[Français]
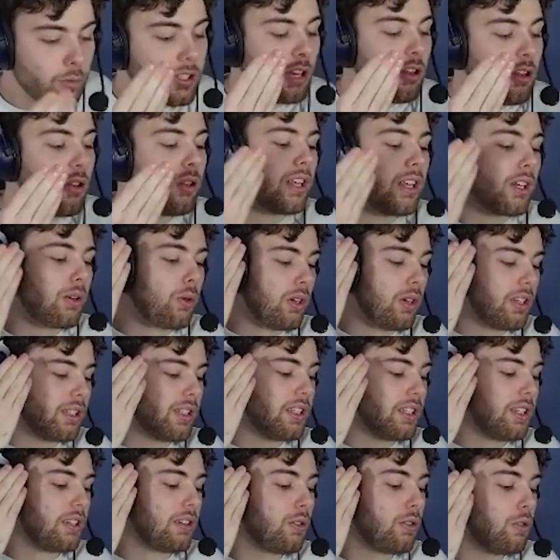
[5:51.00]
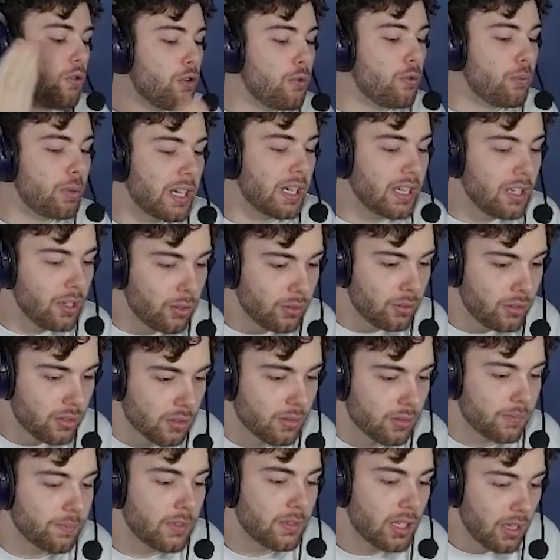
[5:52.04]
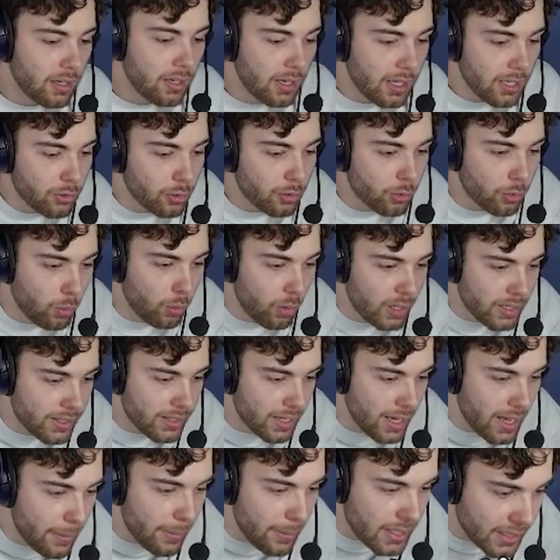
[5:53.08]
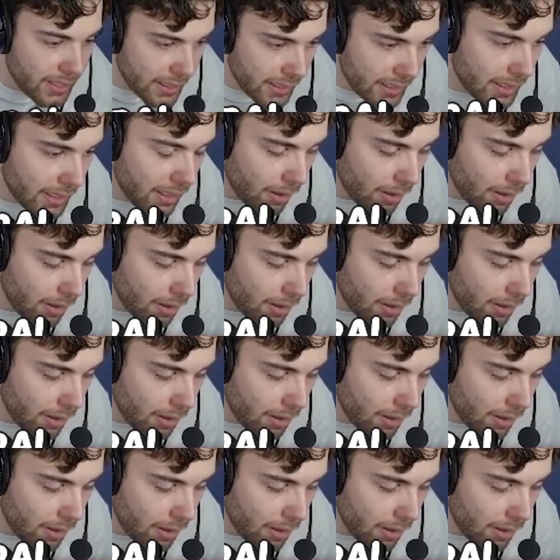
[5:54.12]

Tout à l'heure, on a croisé Couille Brillante. Là, je croise MST